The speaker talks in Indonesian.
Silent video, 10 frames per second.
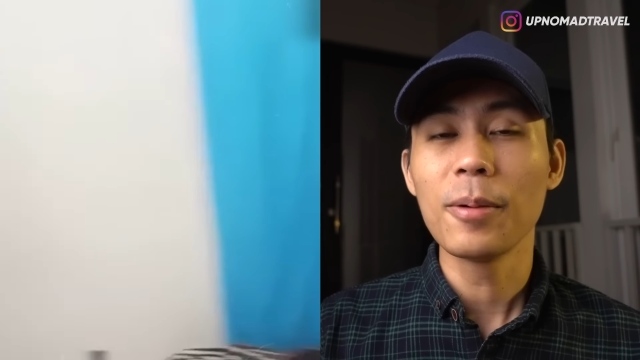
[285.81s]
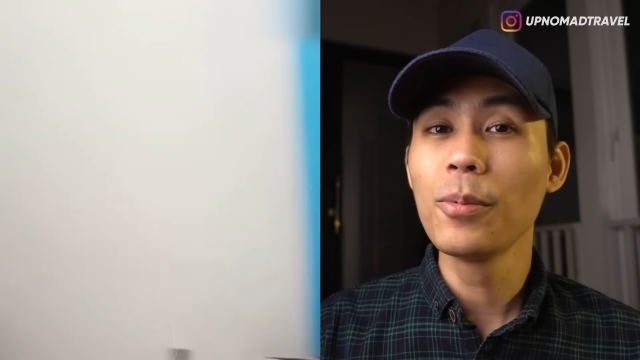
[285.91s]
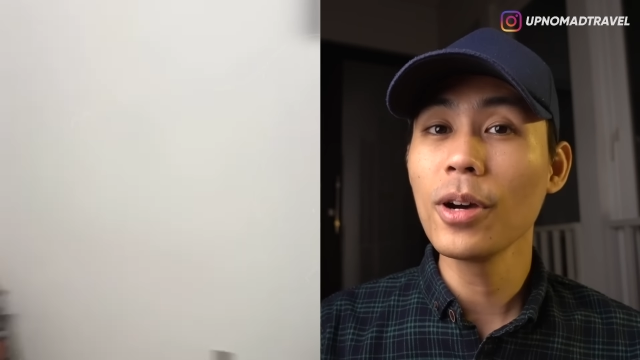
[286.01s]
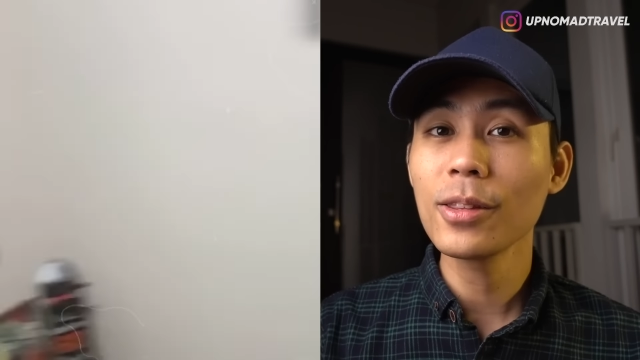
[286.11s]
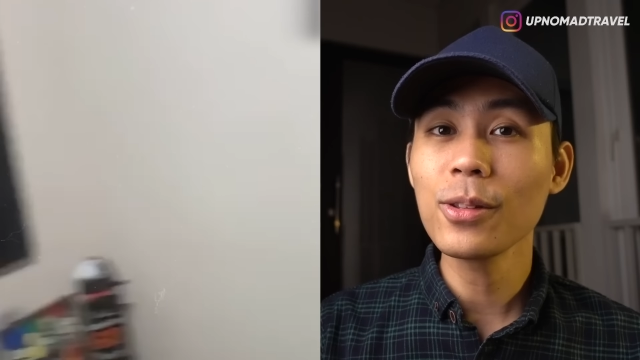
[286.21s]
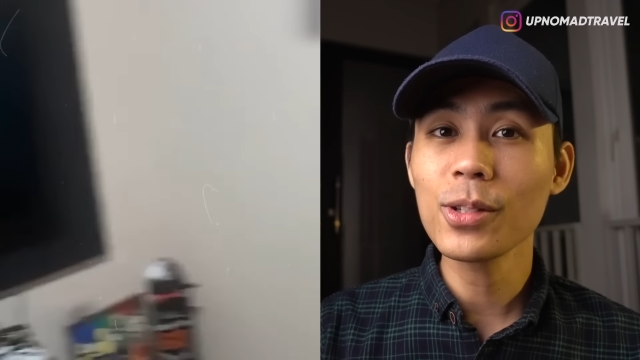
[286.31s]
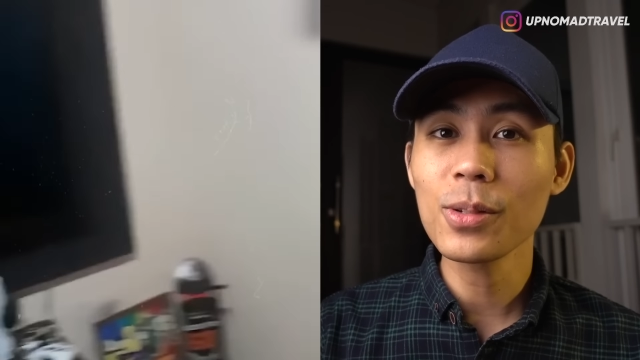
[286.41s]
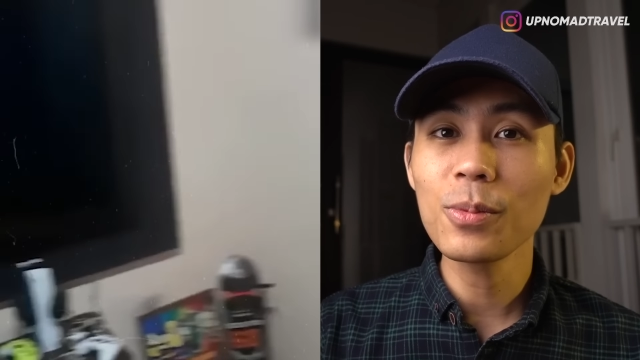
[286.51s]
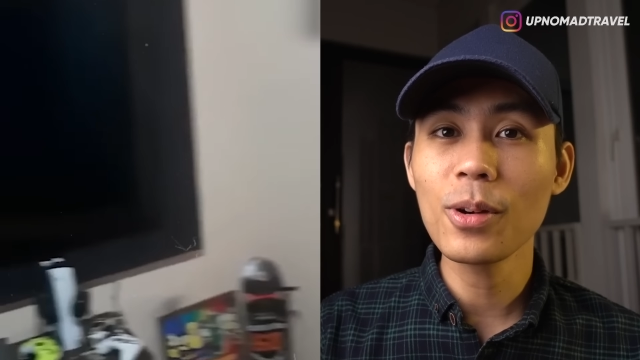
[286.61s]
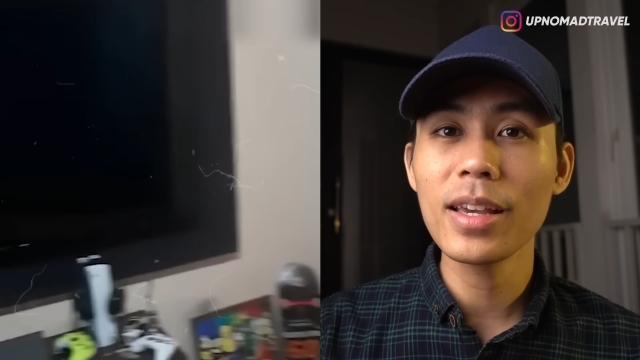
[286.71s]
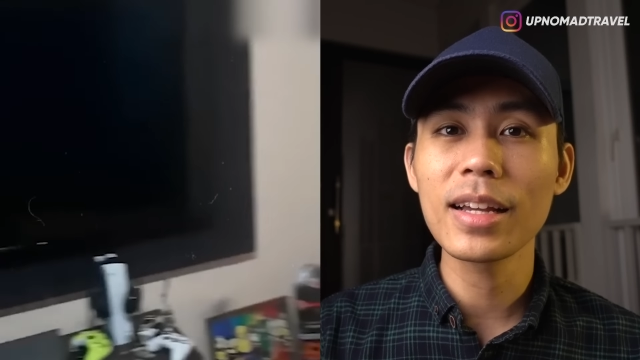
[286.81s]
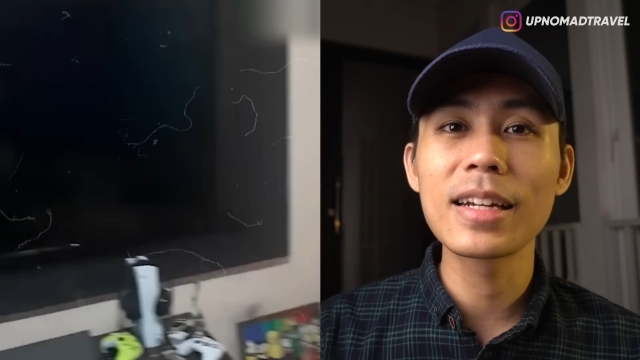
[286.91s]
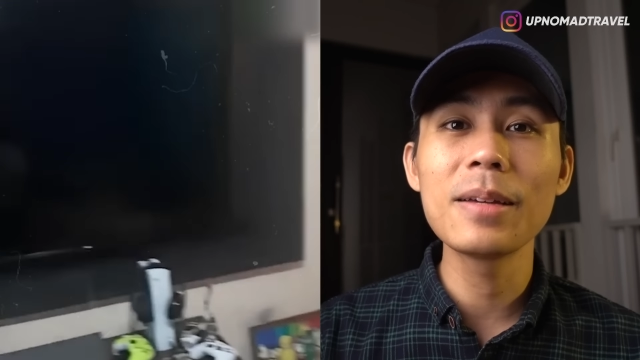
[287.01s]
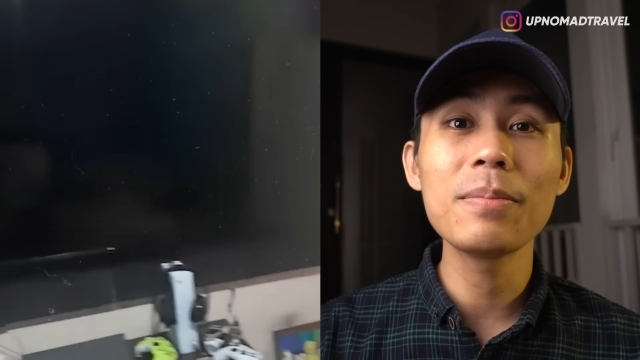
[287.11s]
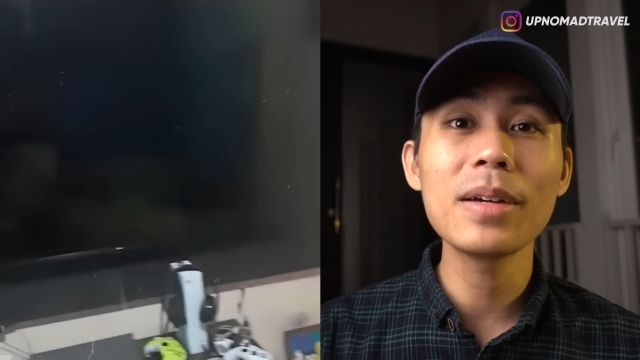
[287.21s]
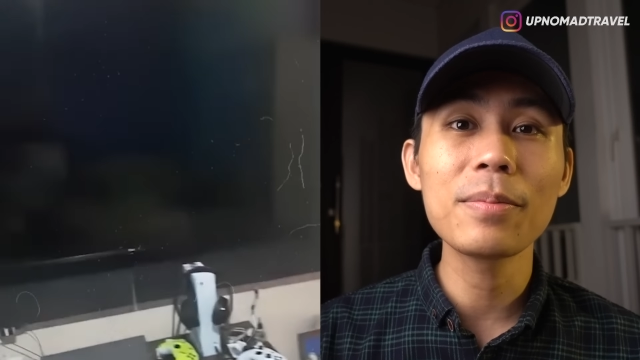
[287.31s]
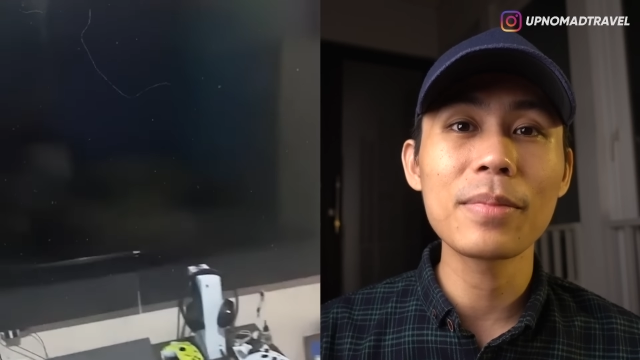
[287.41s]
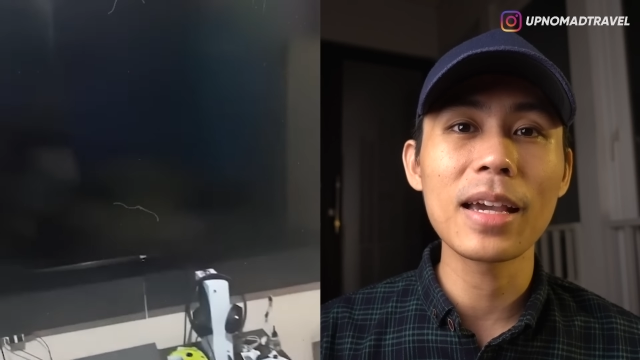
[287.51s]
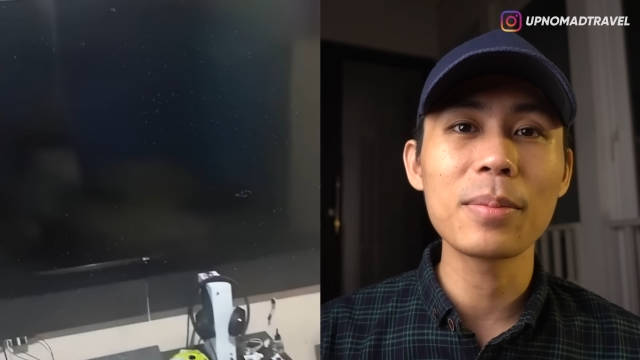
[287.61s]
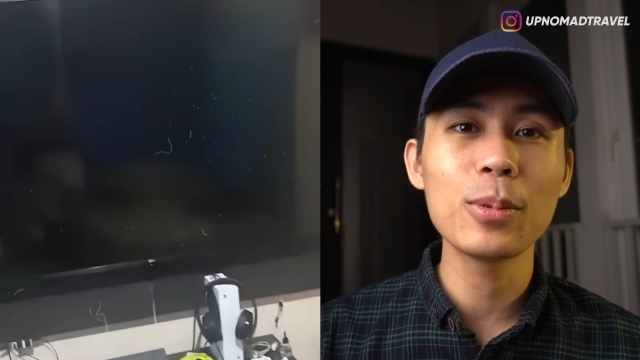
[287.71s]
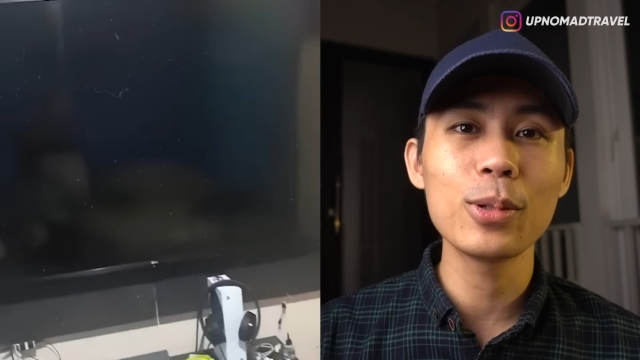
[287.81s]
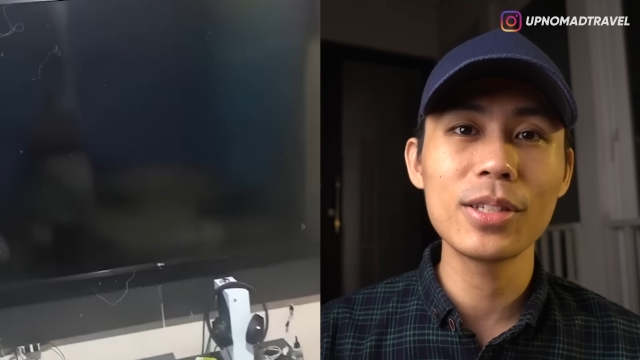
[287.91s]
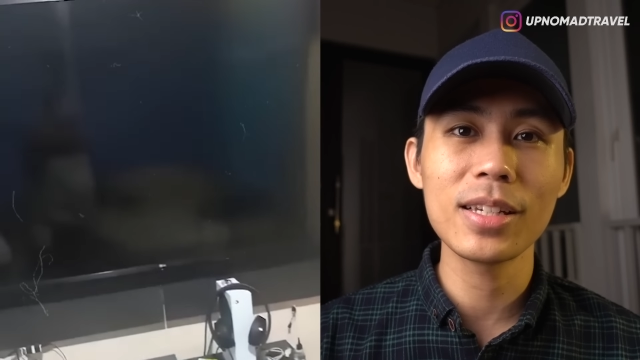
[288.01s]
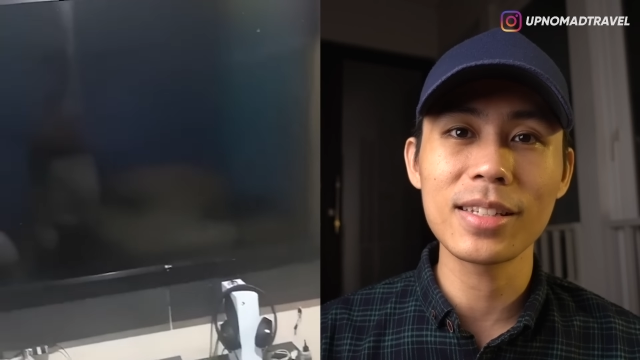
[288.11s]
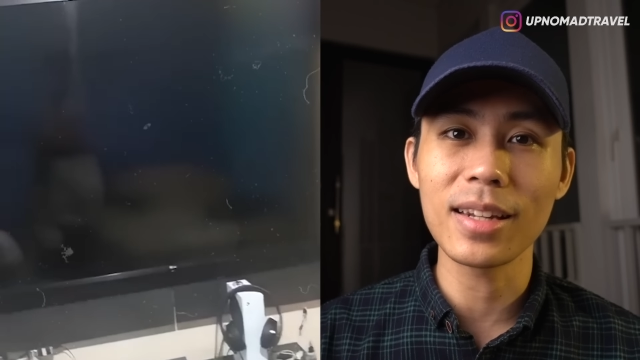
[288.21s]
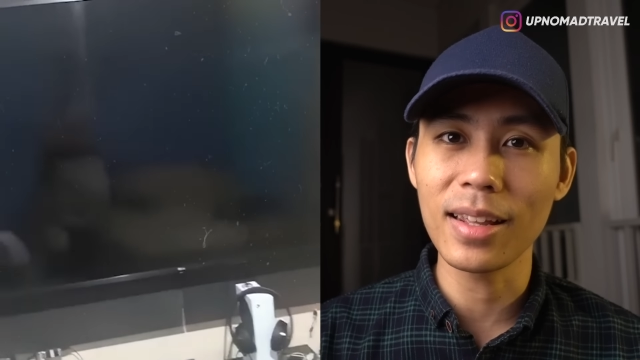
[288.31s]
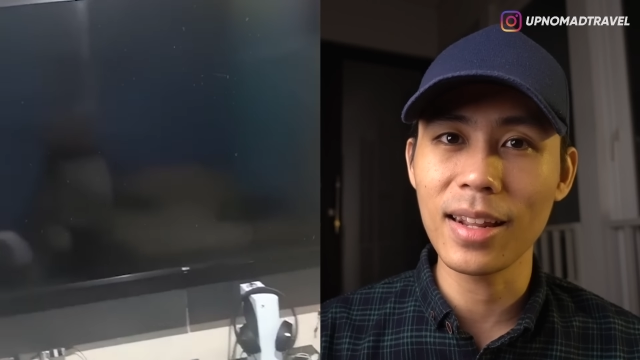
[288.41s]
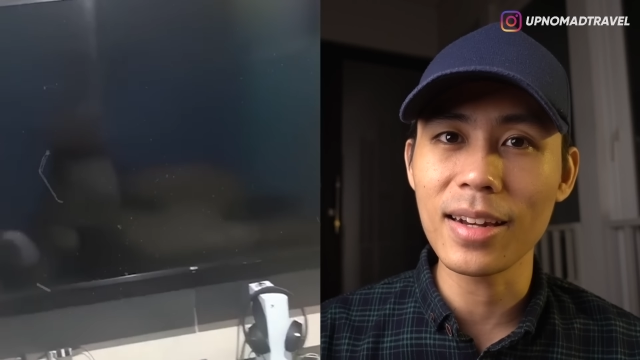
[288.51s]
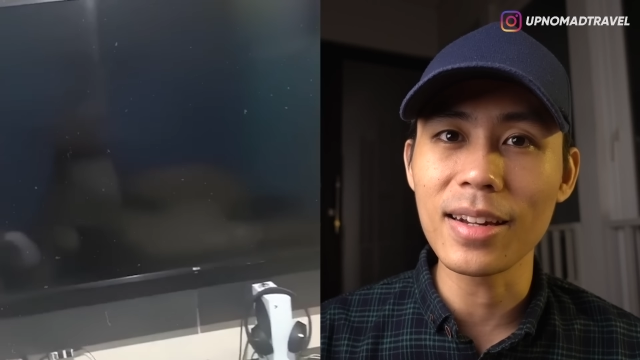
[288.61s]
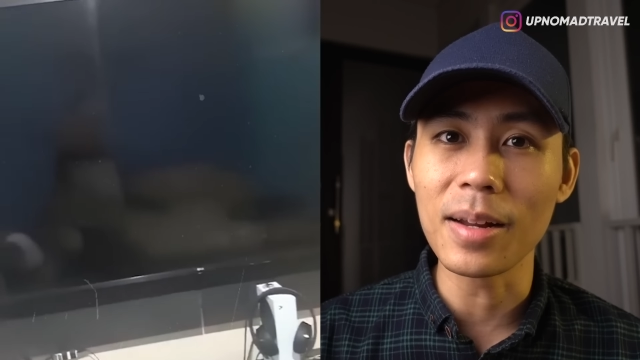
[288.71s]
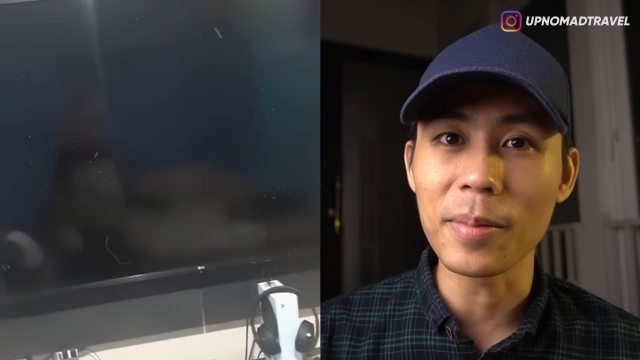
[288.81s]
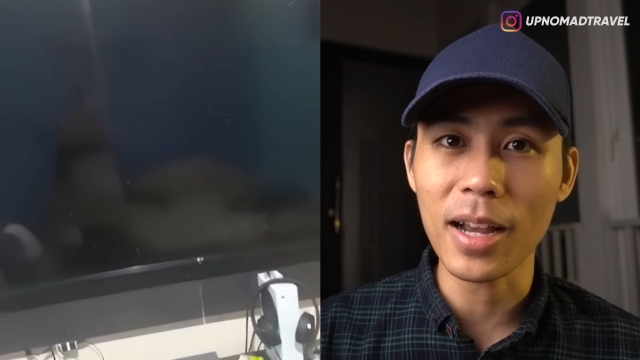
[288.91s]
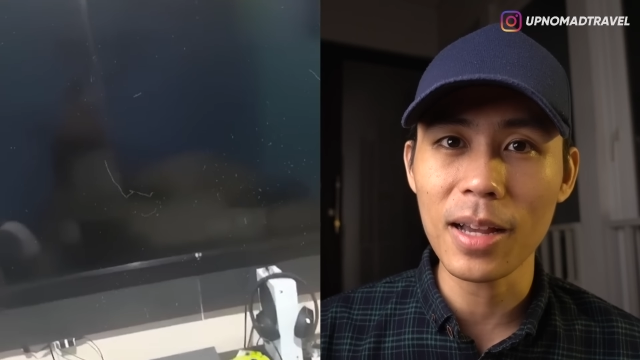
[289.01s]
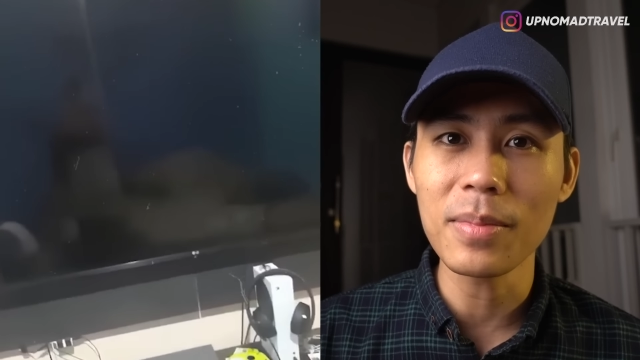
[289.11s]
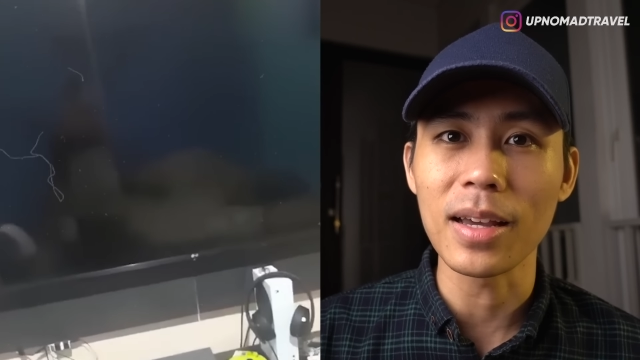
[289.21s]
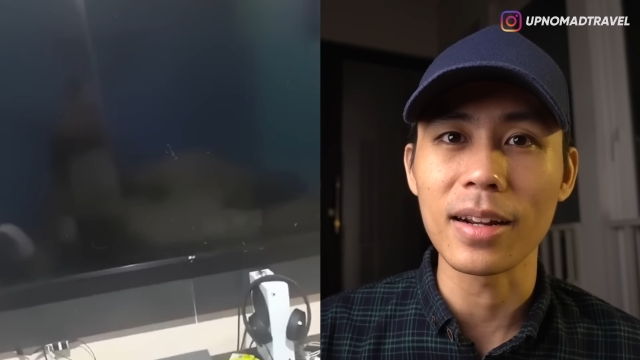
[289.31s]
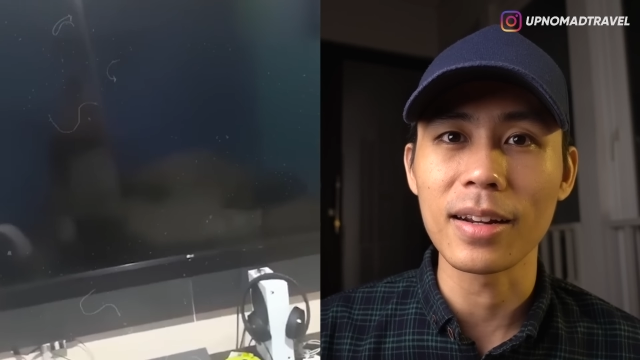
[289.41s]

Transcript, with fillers: Buat lo semua yang demen main musik sendirian di dalam kamar,